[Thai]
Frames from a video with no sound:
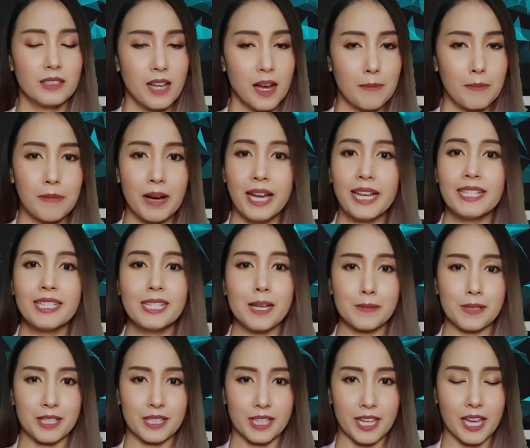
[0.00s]
ทำให้จับ
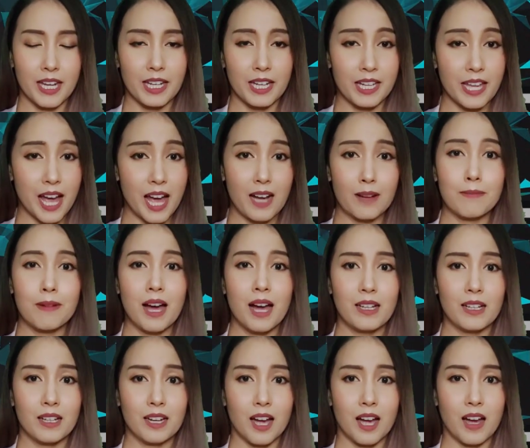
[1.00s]
สังเกตได้ยากมาก
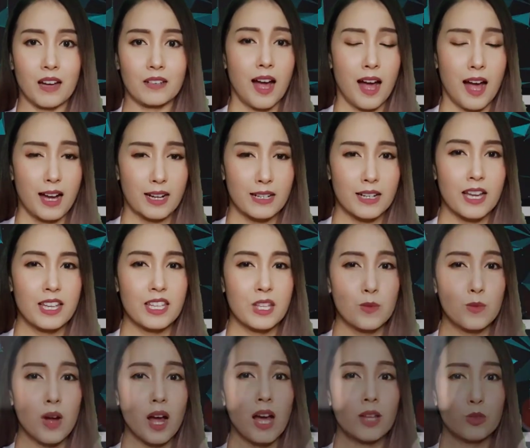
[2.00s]
เลยค่ะ หากใครคิด
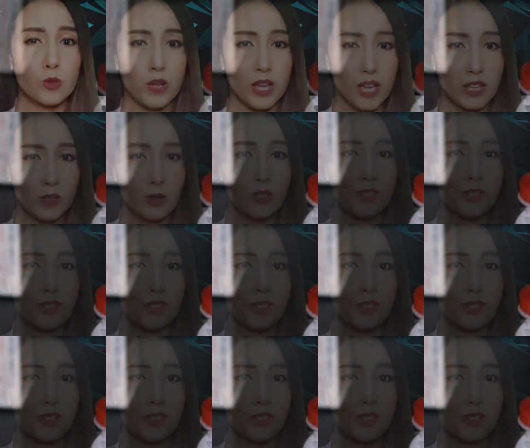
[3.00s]
ว่าตัวเองโด